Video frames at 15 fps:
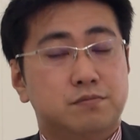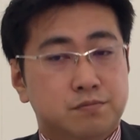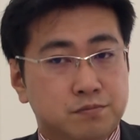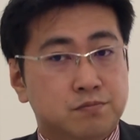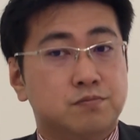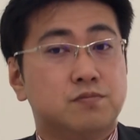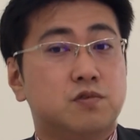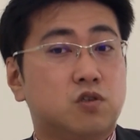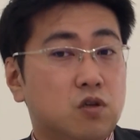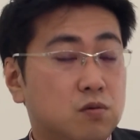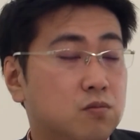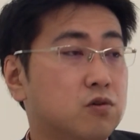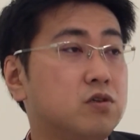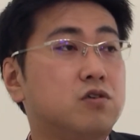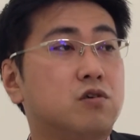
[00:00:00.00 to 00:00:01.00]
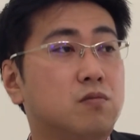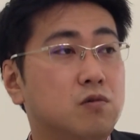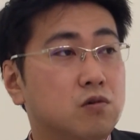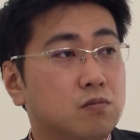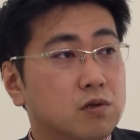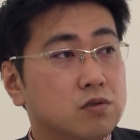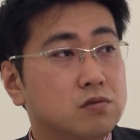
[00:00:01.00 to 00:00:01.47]
うん、それもいいと思
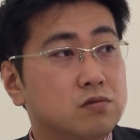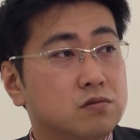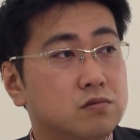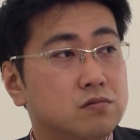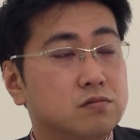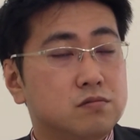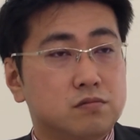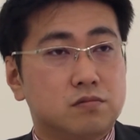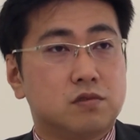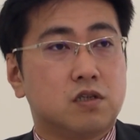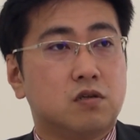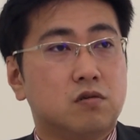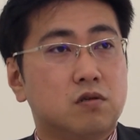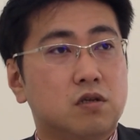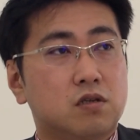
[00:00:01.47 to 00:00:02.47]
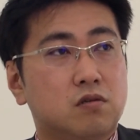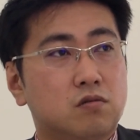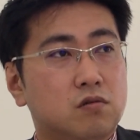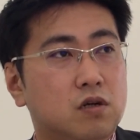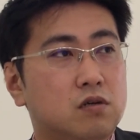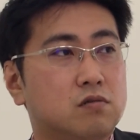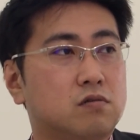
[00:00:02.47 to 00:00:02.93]
います、うん、いろんな人
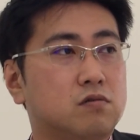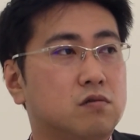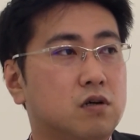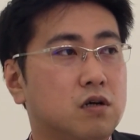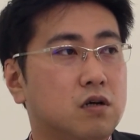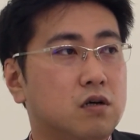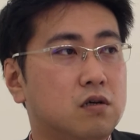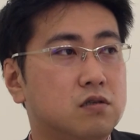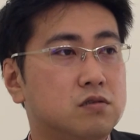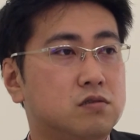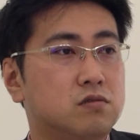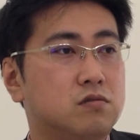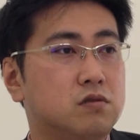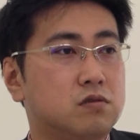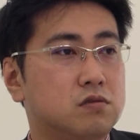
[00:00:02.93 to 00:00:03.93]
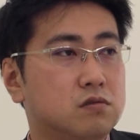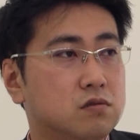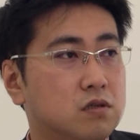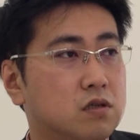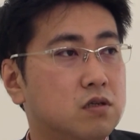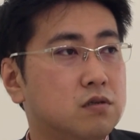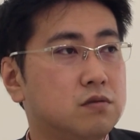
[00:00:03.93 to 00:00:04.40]
と会うことが必要ですよ
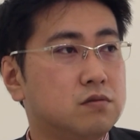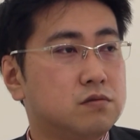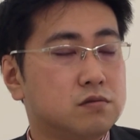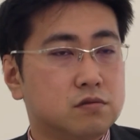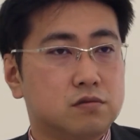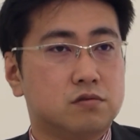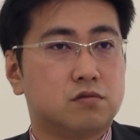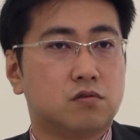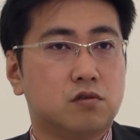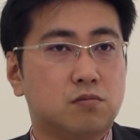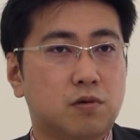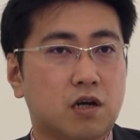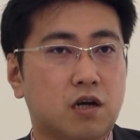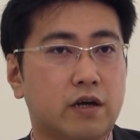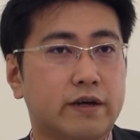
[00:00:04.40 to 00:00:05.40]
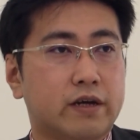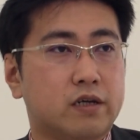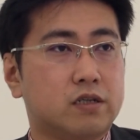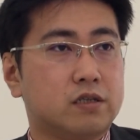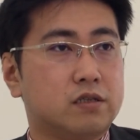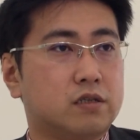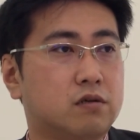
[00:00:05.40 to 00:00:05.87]
ね、うん特にまあ海外
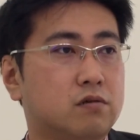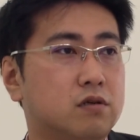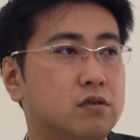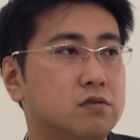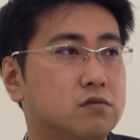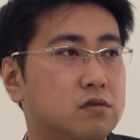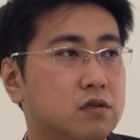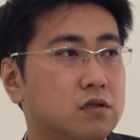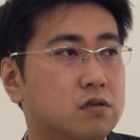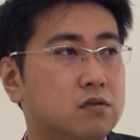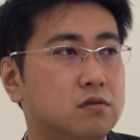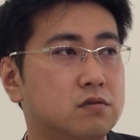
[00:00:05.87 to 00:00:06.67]
に行った方がいいですね、